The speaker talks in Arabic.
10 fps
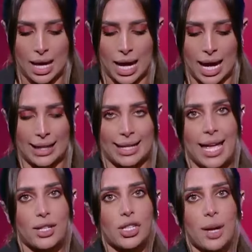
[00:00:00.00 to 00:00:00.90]

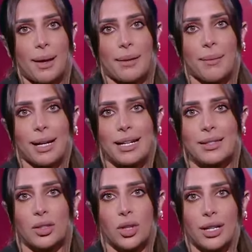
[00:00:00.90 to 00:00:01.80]
هيناقش كمان
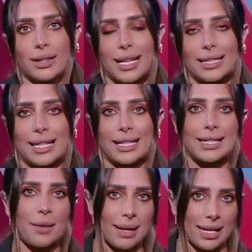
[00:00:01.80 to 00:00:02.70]
مجلس اداره نادي
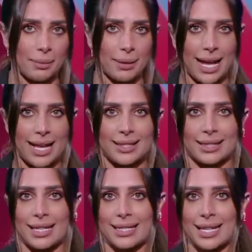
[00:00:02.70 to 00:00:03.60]
الزمالك برئاسه
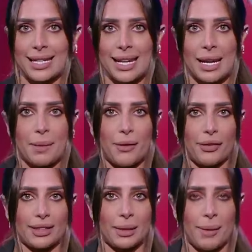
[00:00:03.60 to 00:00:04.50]
حسين لبيب
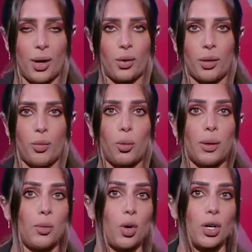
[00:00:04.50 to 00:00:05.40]
في اجتماعه
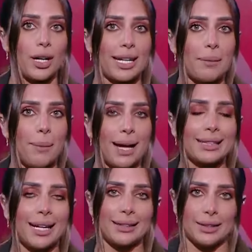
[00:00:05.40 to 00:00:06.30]
المقبل المقرر ليه
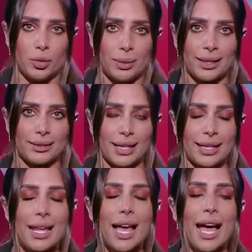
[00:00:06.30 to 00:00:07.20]
بعد غد يوم
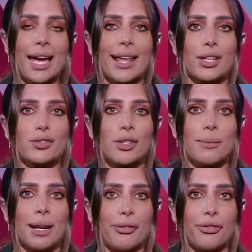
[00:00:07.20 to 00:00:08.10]
الاثنين هيناقش فيه
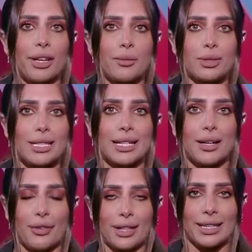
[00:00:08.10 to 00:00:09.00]
ملف المدير
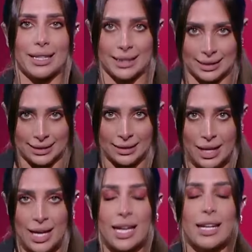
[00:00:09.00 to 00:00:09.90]
الفني الجديد
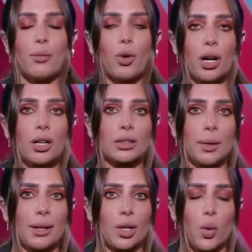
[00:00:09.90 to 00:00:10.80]
المقرر
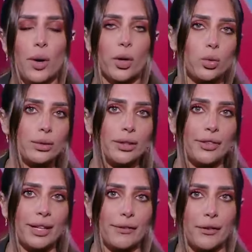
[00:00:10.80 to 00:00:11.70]
طبعا ان هو يقود
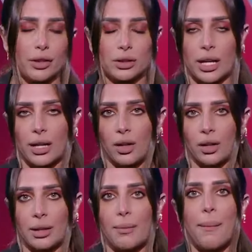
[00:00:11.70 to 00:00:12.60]
الفريق في الفتره
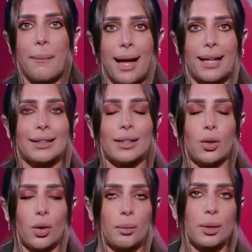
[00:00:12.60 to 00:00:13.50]
القادمه بعد
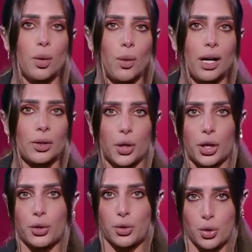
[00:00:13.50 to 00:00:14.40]
الكولومبي خوان
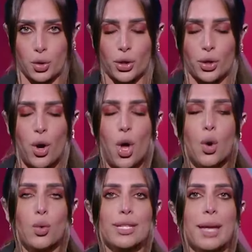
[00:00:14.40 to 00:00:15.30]
كارلوس أسوريو
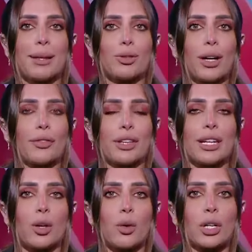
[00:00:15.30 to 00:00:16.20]
وزي ما انتم عارفين
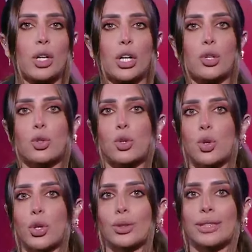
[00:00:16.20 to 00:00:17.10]
ان خوان كارلوس
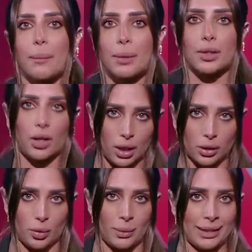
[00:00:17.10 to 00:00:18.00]
أسوريو تمت
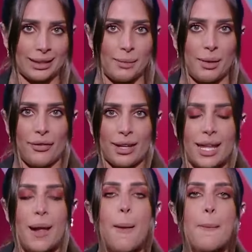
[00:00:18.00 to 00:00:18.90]
اقالته من تدريب
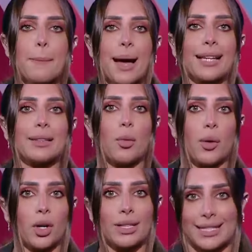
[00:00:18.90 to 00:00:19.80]
الفريق بعد
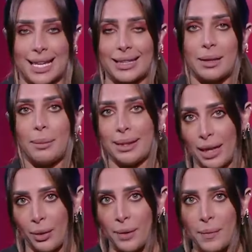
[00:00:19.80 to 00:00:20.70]
مباراه زد
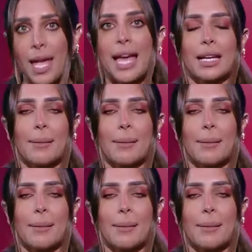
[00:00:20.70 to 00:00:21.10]
بالدوري كمان